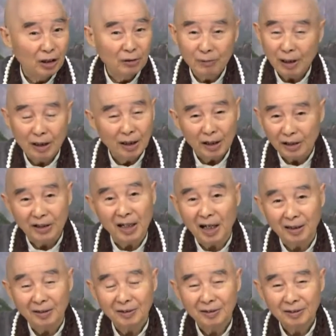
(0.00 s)
经文很
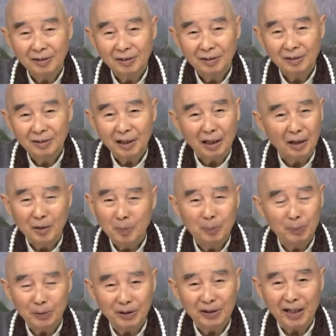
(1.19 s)
长，啊，
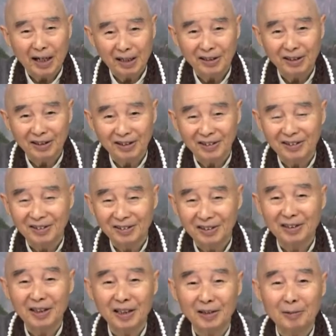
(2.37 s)
不是两个小时
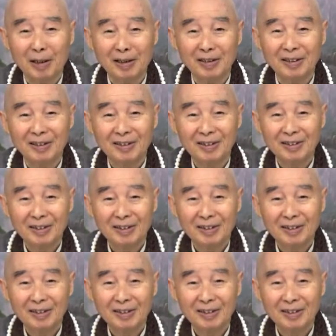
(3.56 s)
能讲得完的。